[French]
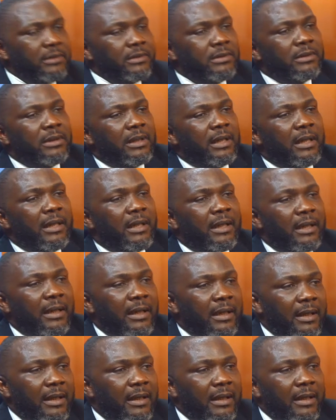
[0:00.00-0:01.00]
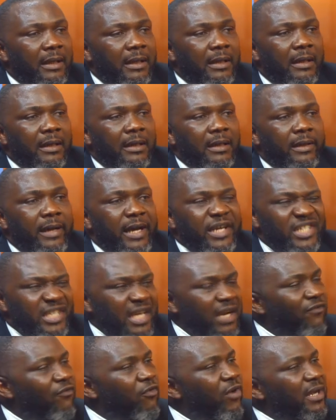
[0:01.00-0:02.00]
euh, à
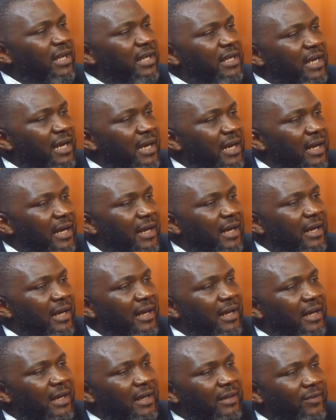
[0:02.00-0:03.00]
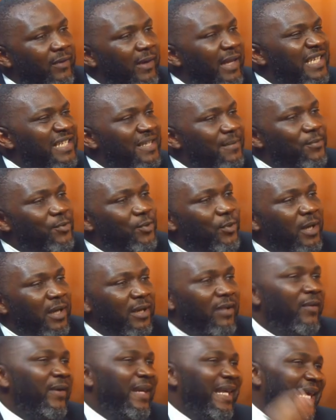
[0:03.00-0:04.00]
chaque fois qu'il y a de l'exceptionnel
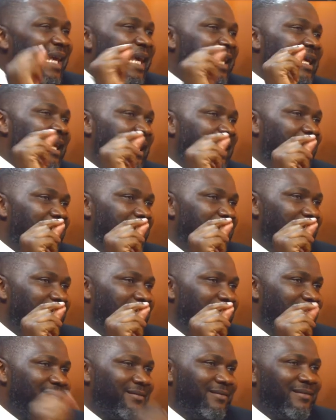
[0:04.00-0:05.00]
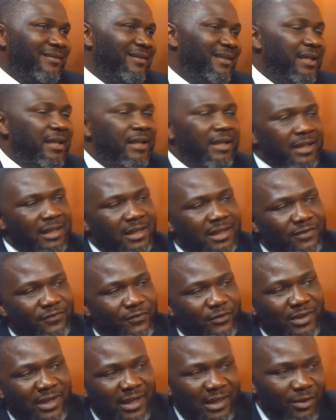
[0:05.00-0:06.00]
dans l'irréel, il
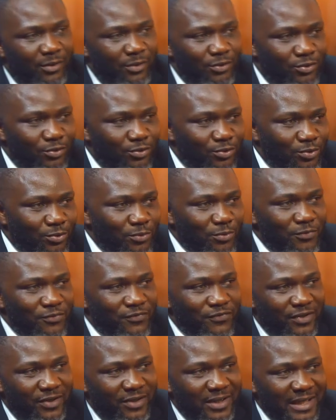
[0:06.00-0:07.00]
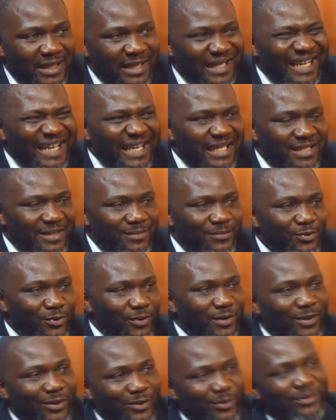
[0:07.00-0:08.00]
faudrait que tu trouves
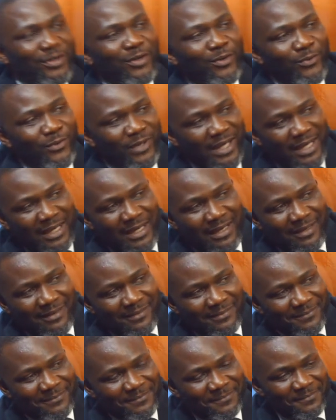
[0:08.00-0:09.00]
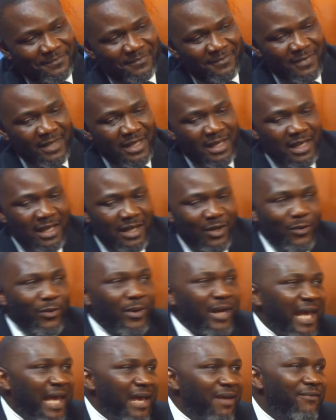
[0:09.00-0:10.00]
l'exceptionnel dans le réel. Le
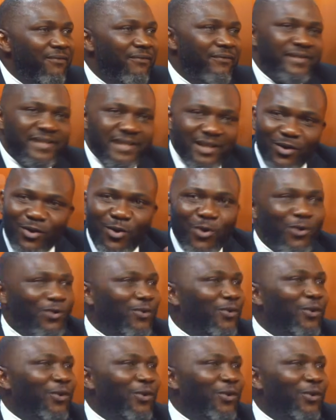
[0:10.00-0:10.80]
rêve, c'est encore dans